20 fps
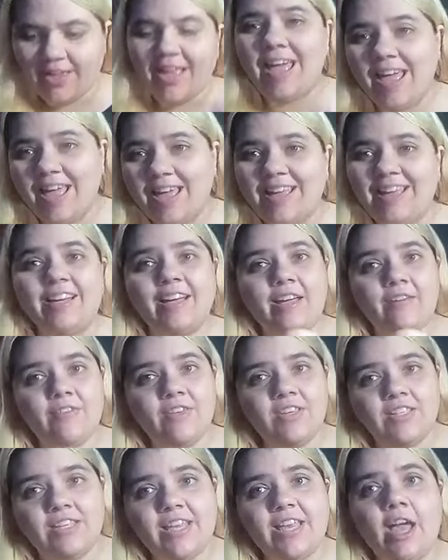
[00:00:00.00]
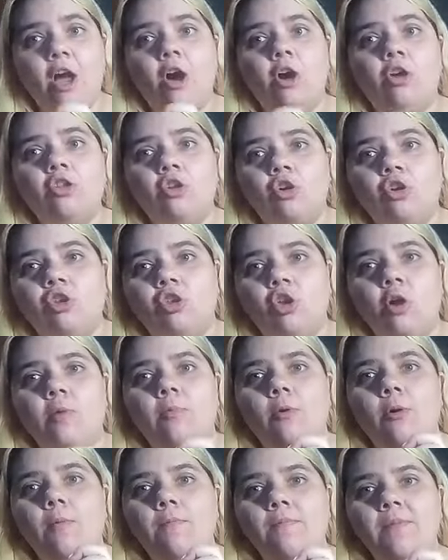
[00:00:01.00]
et révisé en
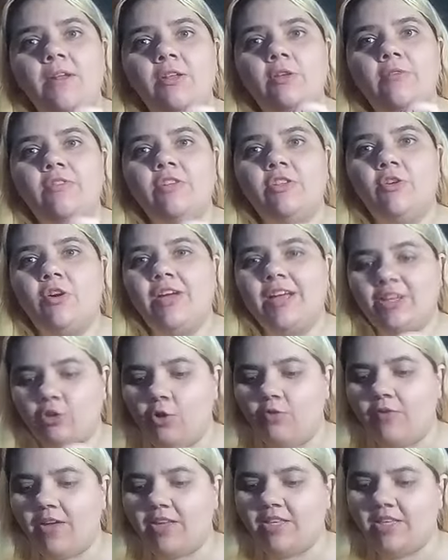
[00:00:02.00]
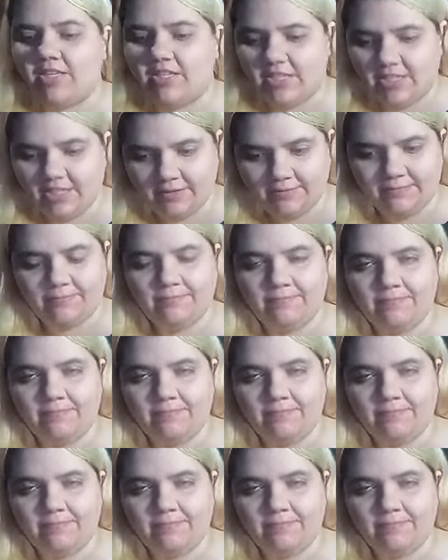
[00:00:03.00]
octobre 1990.